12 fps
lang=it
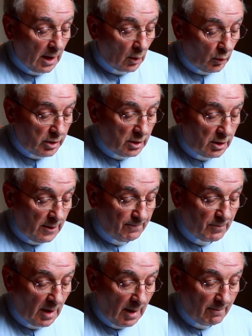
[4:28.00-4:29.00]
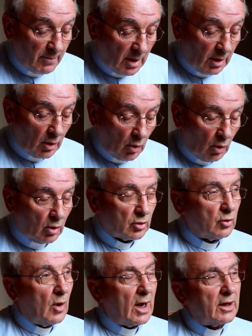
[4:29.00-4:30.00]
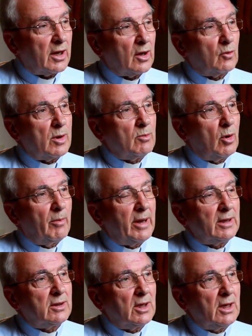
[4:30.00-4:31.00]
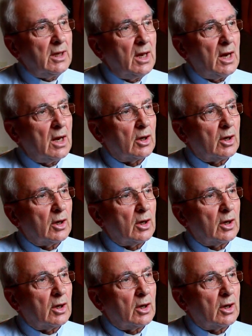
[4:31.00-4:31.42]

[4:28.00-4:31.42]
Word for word: Quindi mi ricordo anche in quei momenti lì